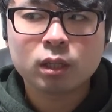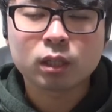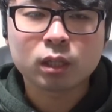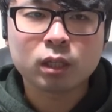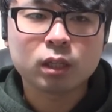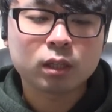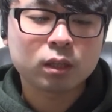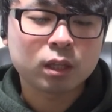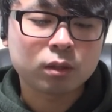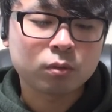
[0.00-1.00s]
だったり、
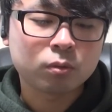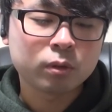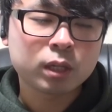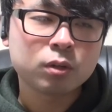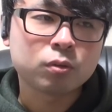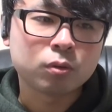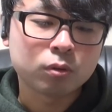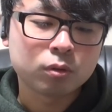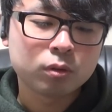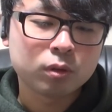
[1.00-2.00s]
えーと、攻撃力を